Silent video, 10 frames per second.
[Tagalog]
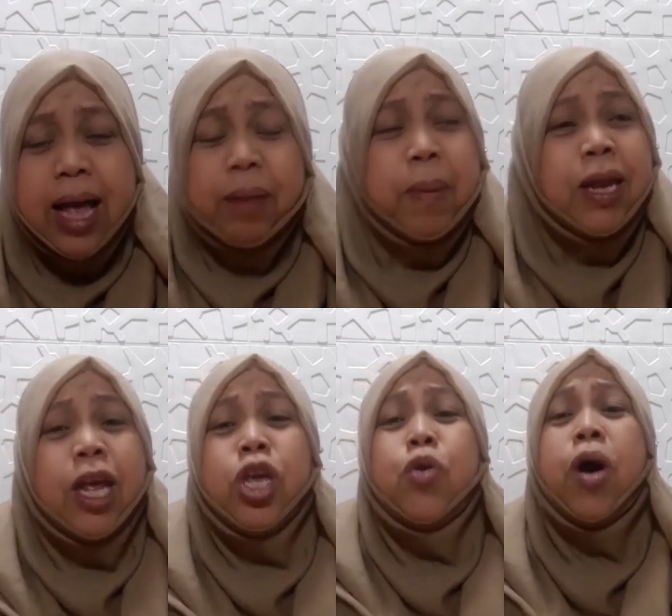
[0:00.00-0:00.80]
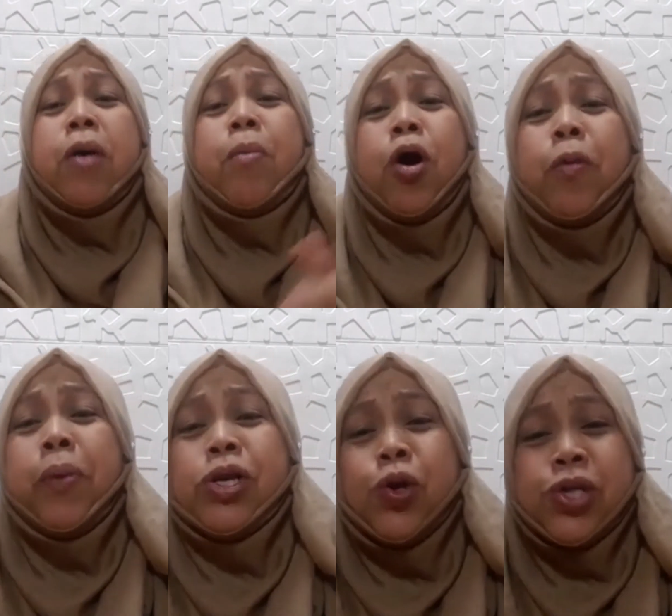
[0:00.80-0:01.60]
meaning you are more
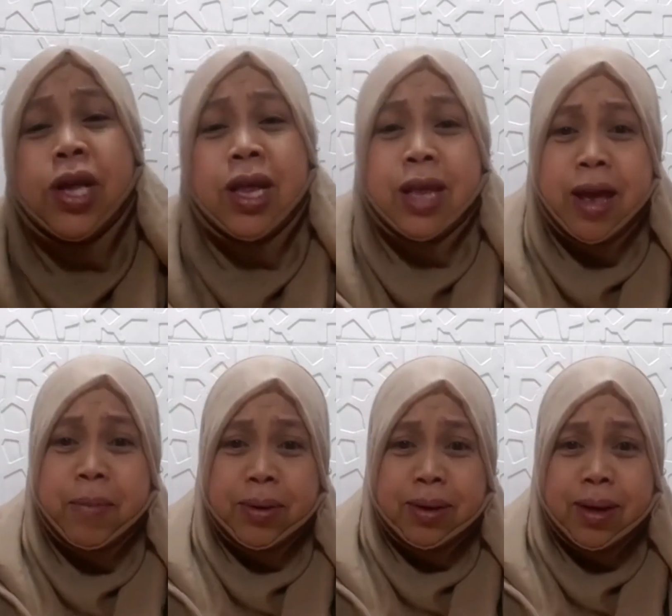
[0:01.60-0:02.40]
precious than a diamond.